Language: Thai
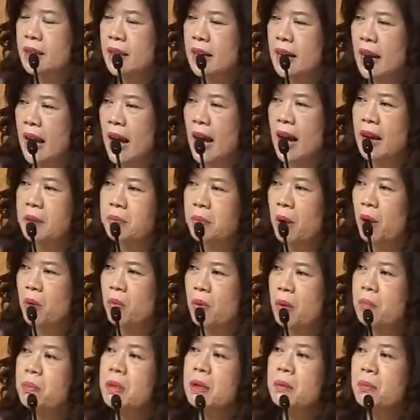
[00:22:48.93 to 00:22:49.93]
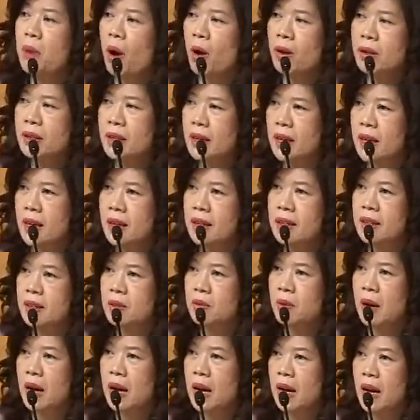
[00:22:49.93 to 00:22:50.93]
ตลาดบอกว่ามีบล็อกเทรดห
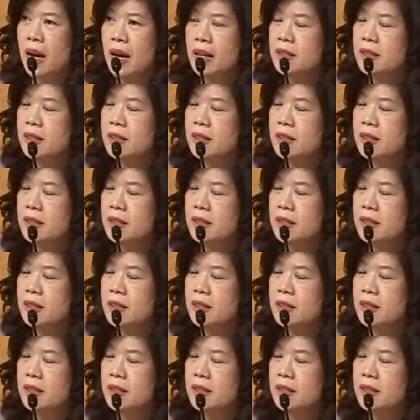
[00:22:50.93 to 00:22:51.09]
รือว่า